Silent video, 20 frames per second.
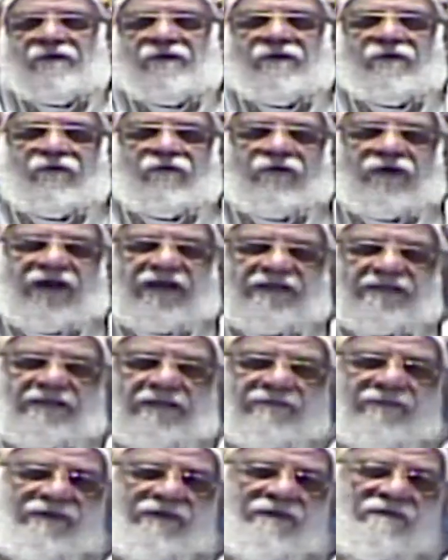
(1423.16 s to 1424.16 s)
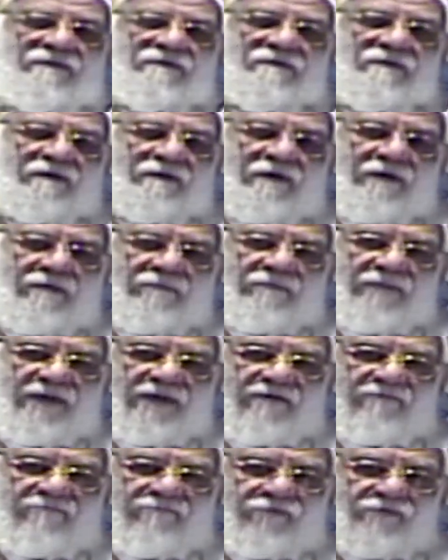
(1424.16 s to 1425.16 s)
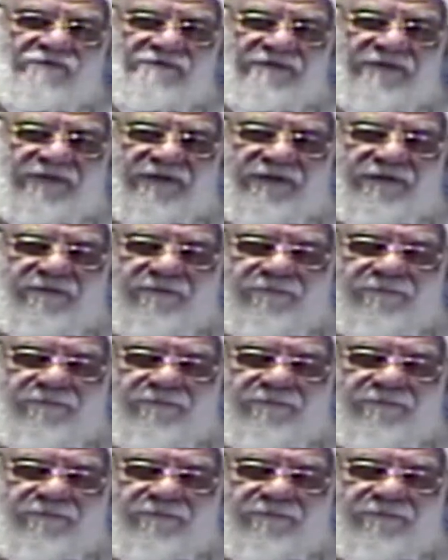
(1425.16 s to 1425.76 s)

وعدم الانتقام لأنفسنا